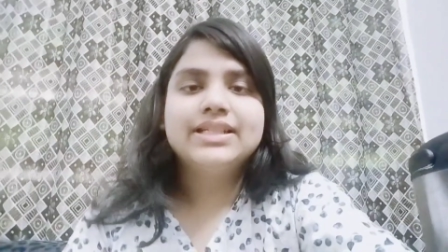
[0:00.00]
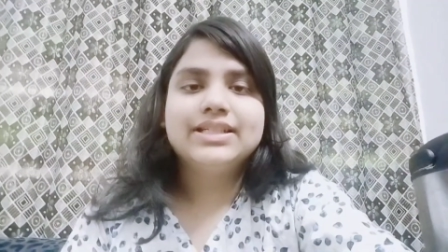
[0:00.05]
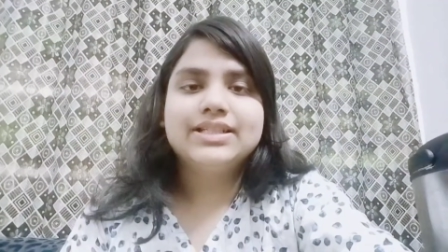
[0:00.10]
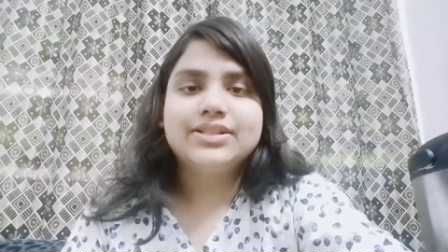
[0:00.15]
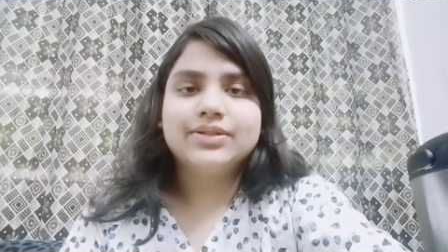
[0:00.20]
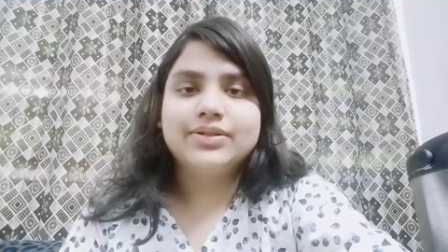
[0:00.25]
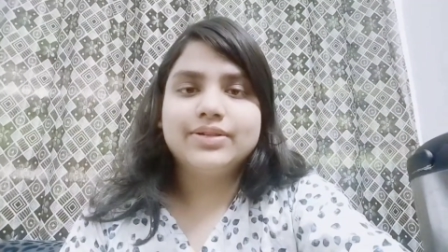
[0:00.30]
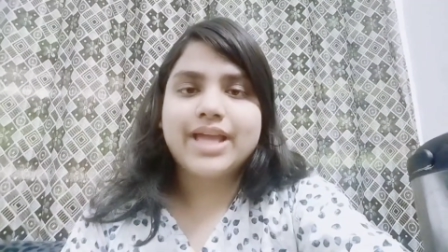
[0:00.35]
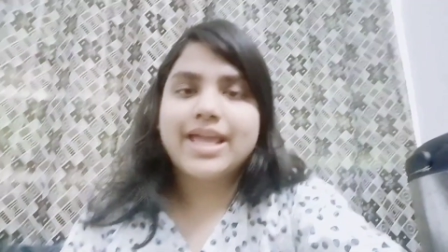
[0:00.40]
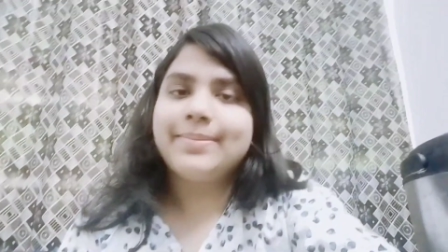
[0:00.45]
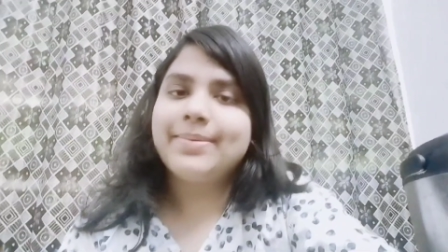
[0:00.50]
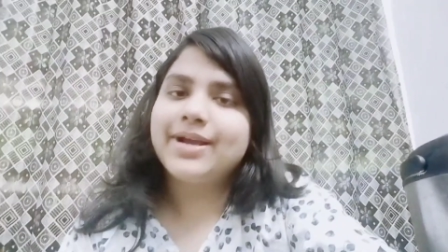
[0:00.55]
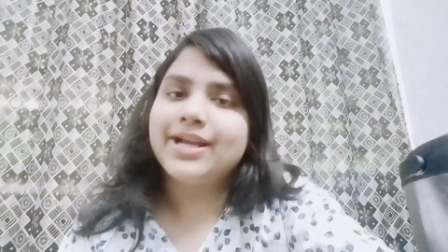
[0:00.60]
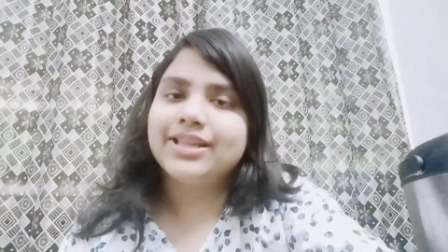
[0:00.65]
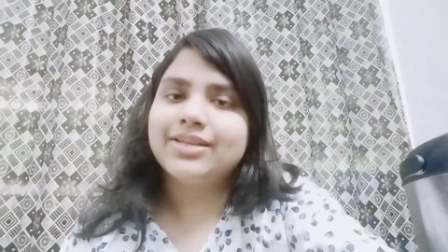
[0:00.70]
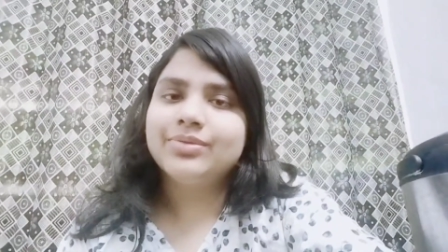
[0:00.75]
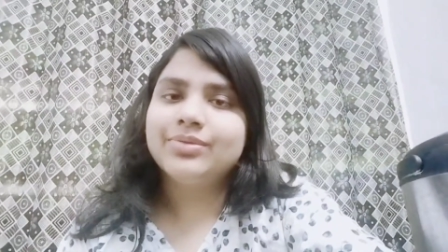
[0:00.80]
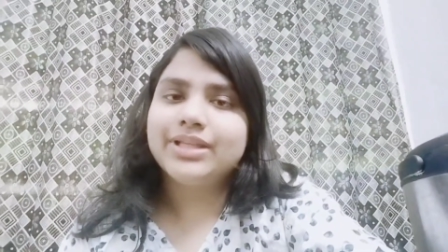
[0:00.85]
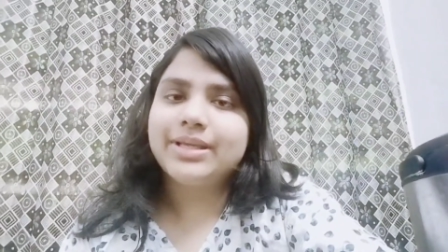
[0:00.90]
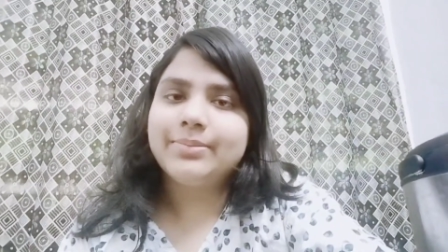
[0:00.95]
सो so, यहीं पर
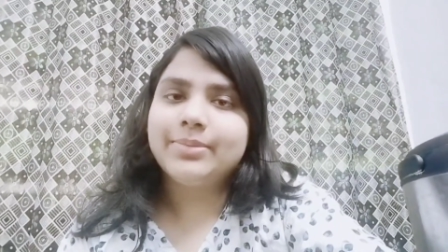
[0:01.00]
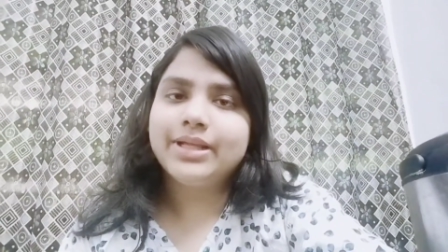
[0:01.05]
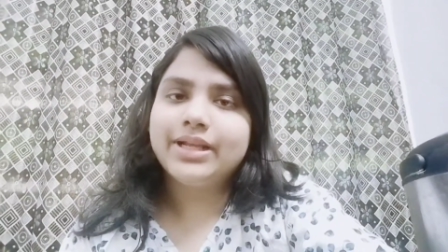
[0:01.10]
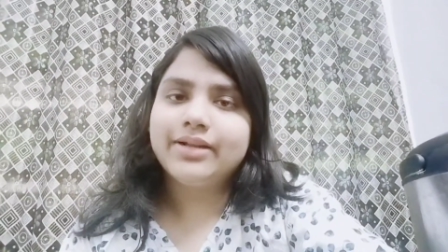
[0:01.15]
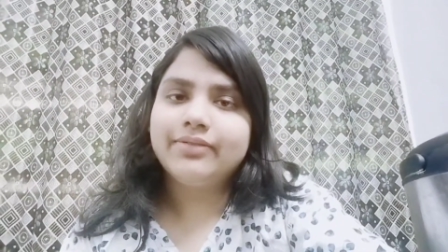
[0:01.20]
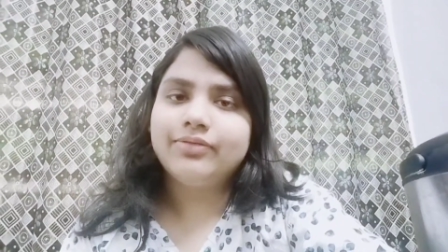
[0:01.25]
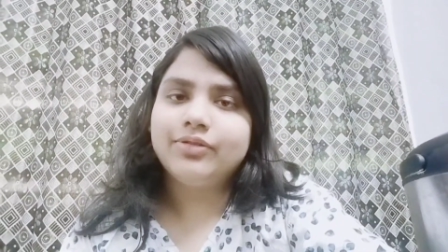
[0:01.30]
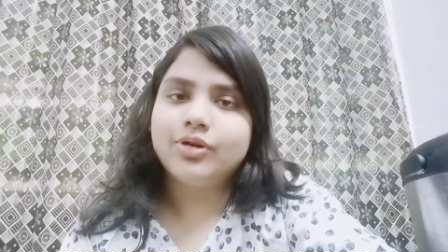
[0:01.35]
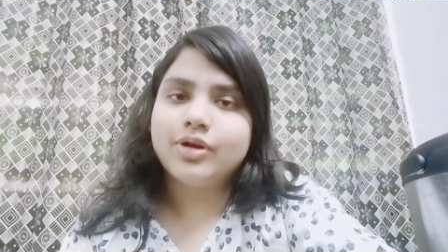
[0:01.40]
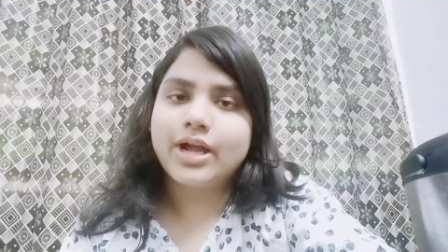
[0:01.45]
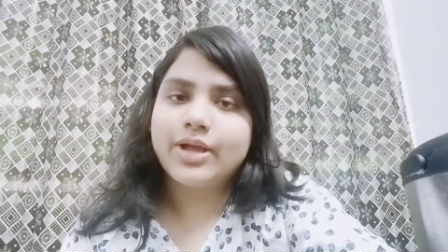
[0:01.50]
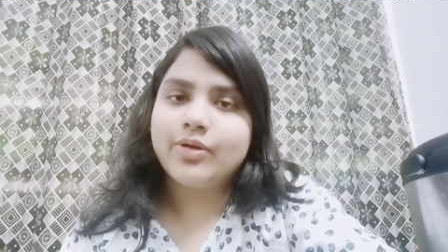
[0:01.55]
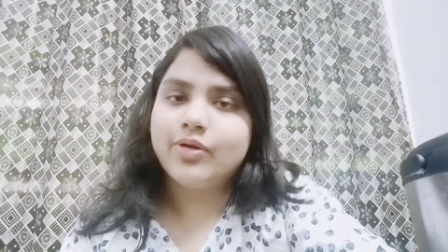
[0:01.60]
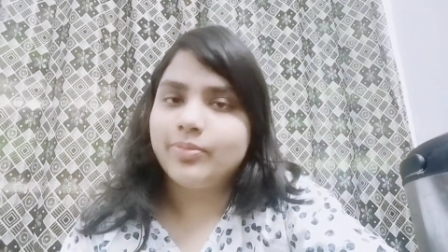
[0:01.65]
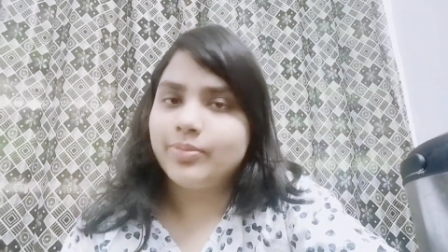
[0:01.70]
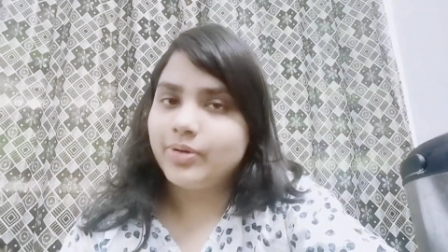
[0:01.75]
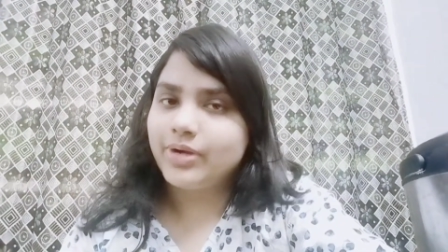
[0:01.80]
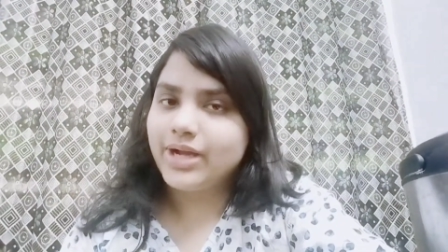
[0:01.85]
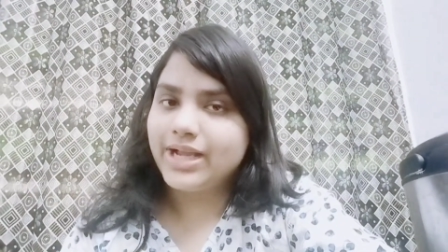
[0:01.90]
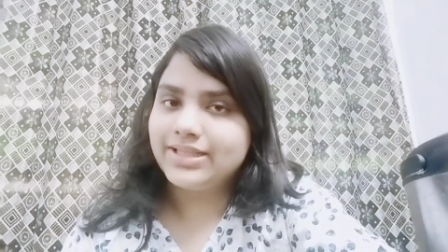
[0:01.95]
खत्म होता है मेरा ब्लॉग आई
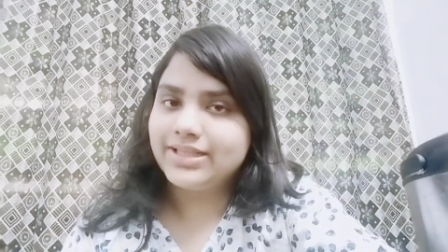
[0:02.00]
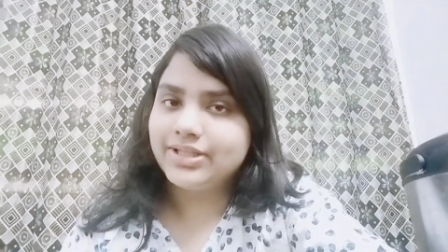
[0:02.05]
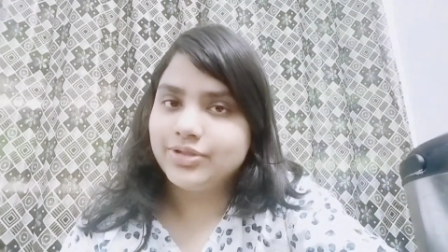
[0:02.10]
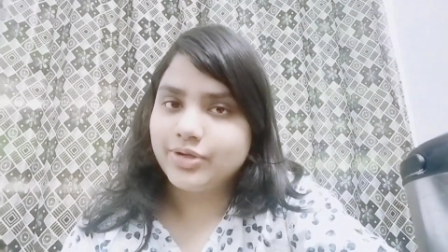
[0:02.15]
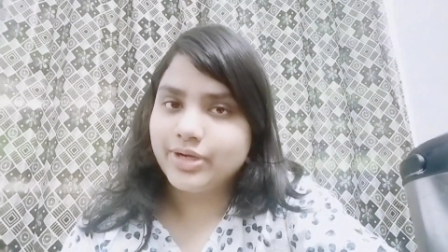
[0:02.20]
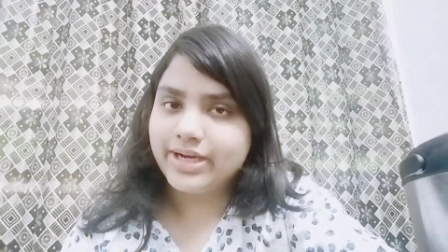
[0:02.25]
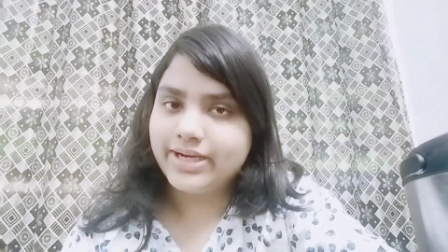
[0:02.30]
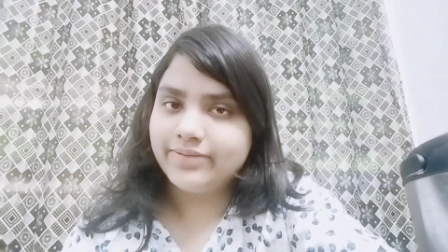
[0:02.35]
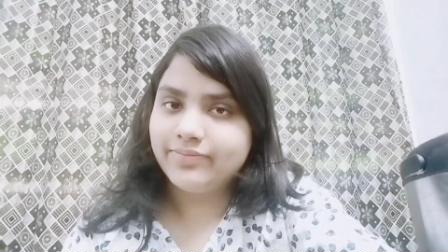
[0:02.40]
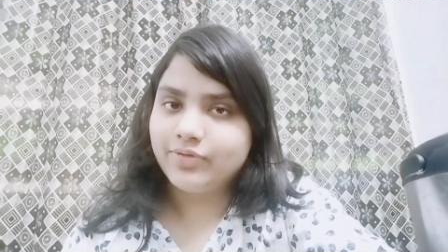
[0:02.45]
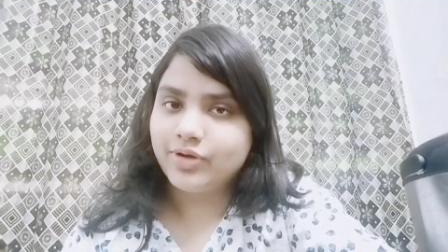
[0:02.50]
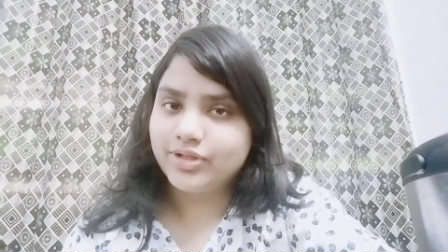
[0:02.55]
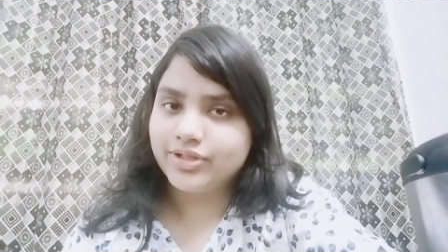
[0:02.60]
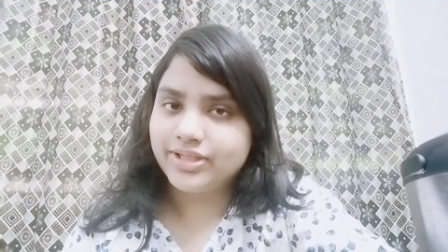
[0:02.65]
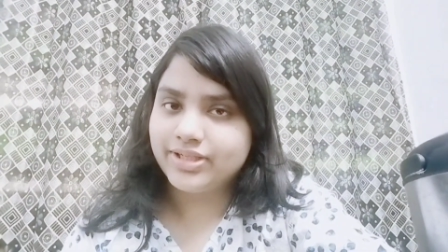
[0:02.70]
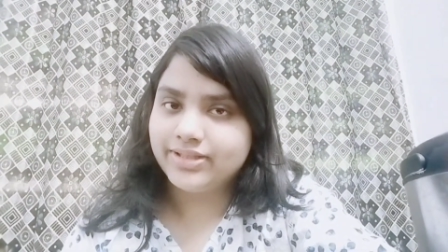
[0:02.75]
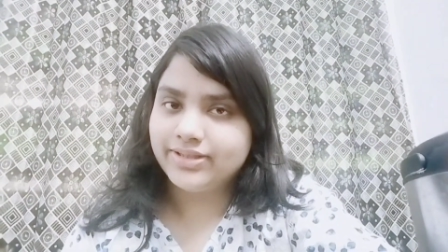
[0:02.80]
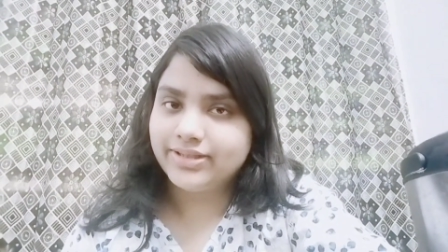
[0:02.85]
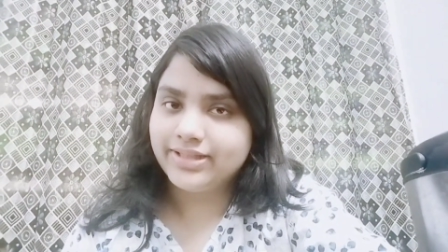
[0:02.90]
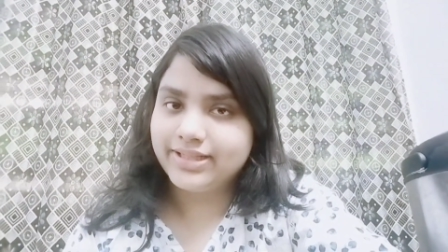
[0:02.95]
होप यू गाइज इन्जॉय
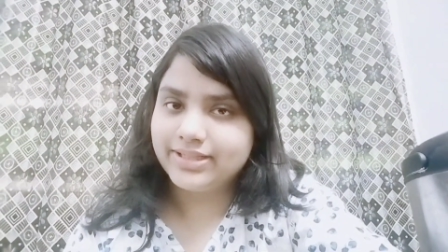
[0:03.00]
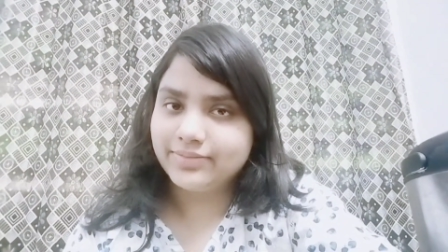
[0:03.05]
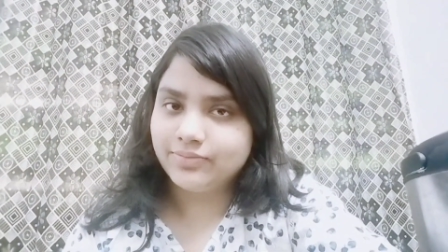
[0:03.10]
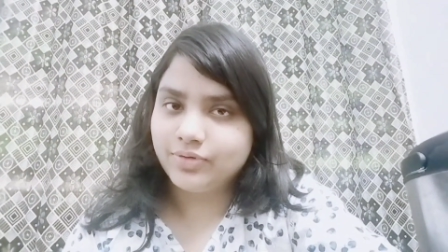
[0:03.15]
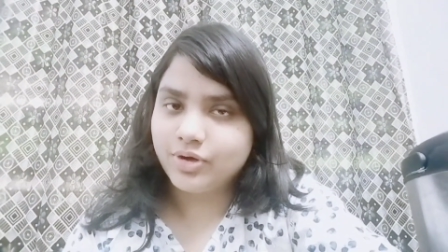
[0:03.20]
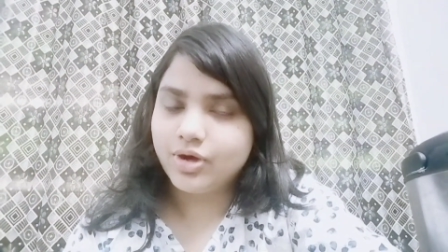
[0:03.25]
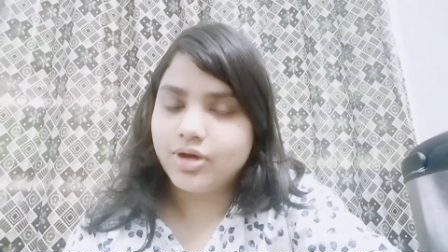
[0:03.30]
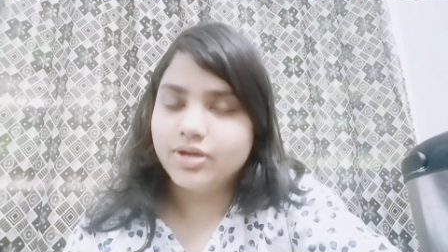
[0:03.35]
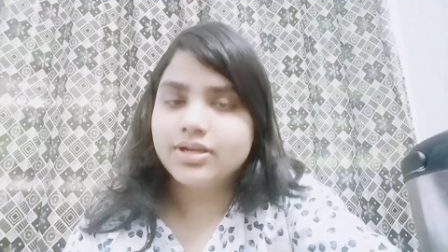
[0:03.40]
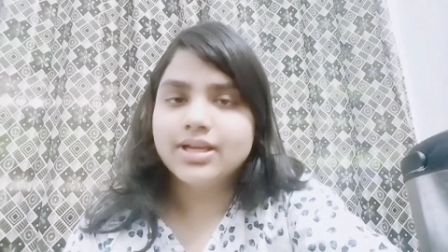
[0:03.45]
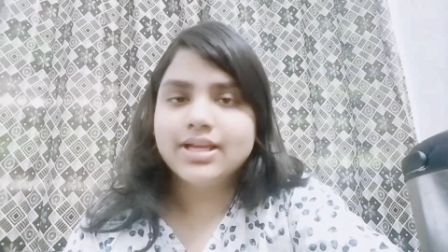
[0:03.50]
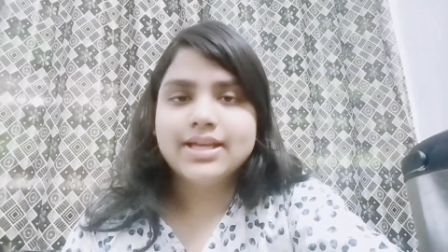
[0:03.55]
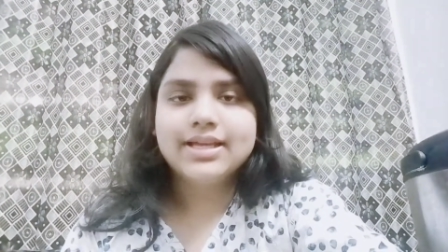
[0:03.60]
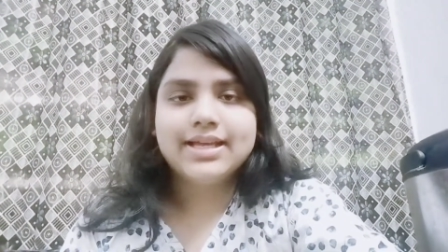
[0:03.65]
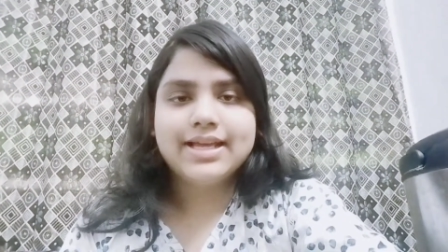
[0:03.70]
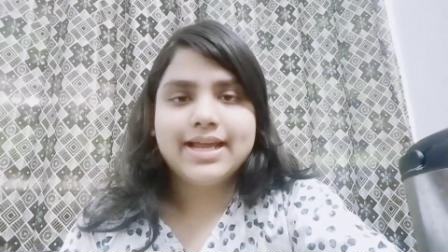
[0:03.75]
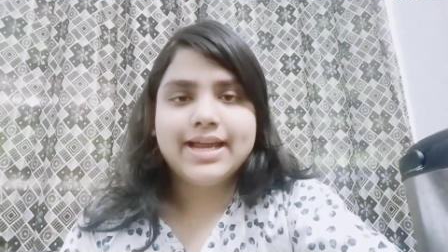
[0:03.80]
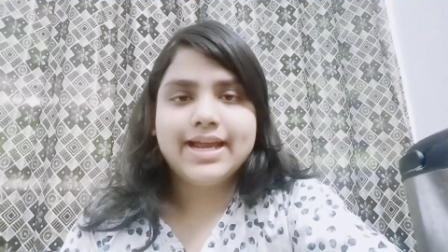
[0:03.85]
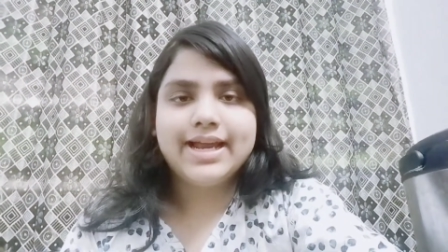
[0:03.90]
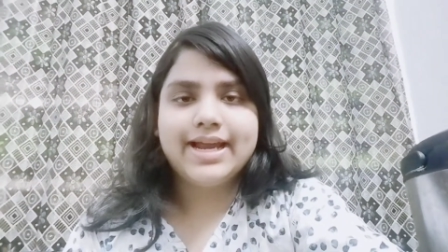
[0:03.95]
वॉचिंग दिस ब्लॉग
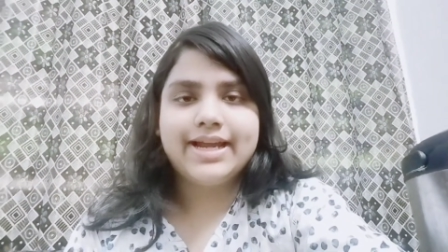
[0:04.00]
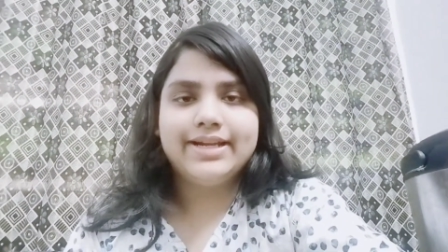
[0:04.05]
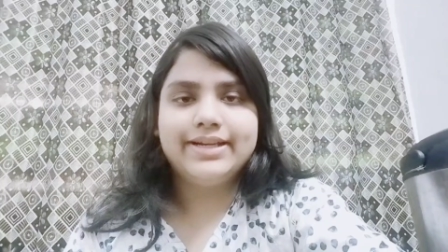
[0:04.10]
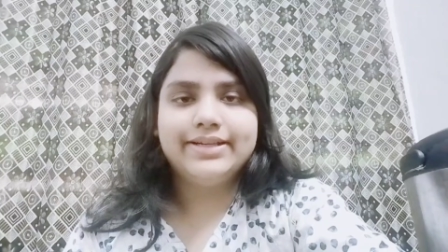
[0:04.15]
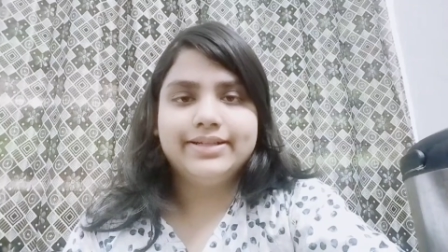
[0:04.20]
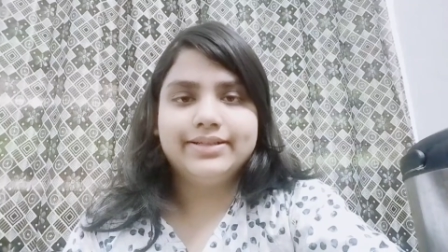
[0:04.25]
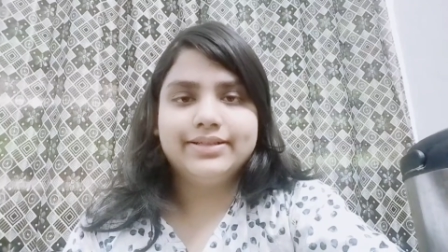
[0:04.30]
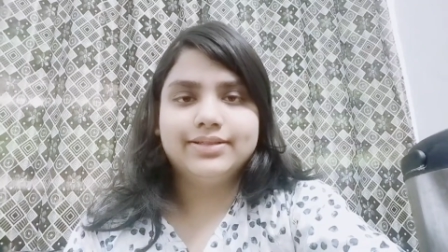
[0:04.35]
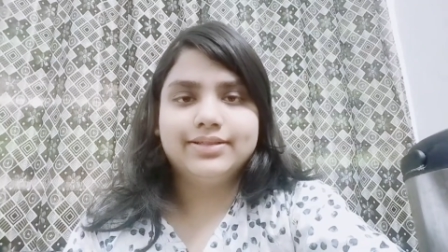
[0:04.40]
एंड